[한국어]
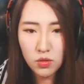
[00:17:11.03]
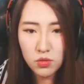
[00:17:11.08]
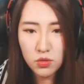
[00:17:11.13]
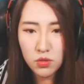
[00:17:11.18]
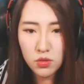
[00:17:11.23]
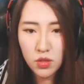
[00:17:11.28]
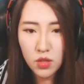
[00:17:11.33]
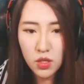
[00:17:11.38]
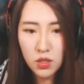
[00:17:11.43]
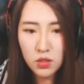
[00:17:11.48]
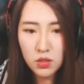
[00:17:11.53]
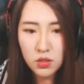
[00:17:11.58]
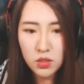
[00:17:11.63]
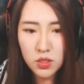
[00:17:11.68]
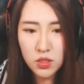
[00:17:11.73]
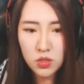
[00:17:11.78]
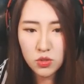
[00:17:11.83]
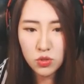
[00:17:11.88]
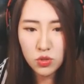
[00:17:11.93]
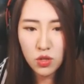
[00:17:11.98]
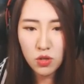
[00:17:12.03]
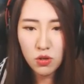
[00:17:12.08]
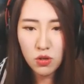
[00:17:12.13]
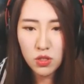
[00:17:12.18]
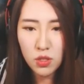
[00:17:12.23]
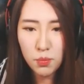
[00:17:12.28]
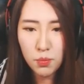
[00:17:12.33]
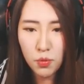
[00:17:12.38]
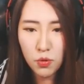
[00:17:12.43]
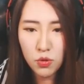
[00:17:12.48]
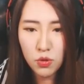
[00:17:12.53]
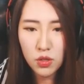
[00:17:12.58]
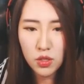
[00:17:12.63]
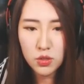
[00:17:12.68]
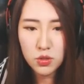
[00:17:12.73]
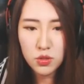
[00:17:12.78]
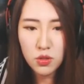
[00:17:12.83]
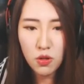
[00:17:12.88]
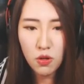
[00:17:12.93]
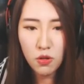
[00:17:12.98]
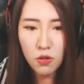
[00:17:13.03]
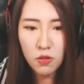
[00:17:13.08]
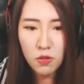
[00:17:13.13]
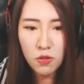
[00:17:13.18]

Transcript: 같은데? 길쭉한 거 하나 버려야겠어